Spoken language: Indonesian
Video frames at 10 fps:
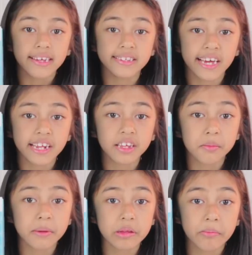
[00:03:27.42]
jadi
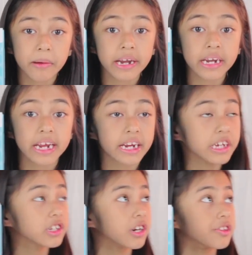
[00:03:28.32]
teman-teman
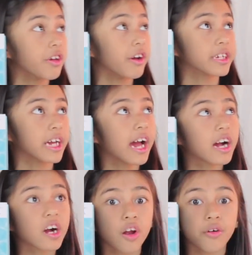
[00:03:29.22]
ini
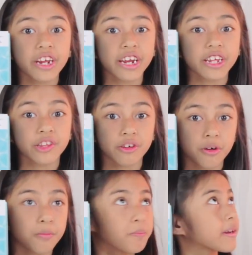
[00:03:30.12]
contohnya kalau udah
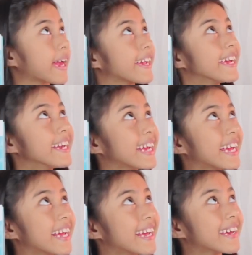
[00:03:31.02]
ditiup kayak
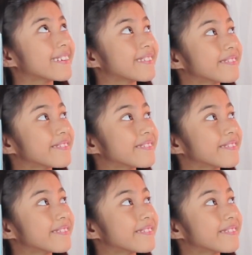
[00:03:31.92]
gini